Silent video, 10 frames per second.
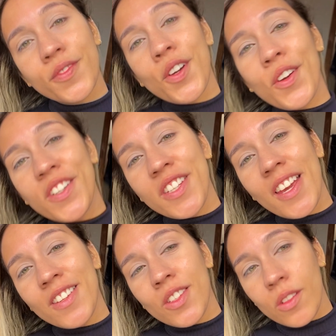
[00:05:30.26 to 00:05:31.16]
Oi,
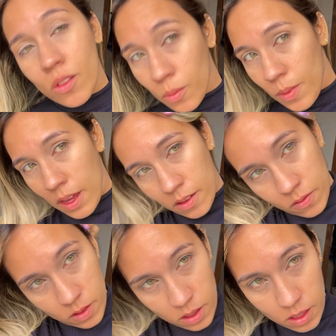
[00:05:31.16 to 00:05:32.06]
gente, tudo bem?
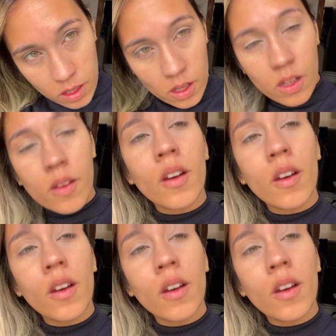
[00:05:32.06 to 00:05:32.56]
Vim aqui.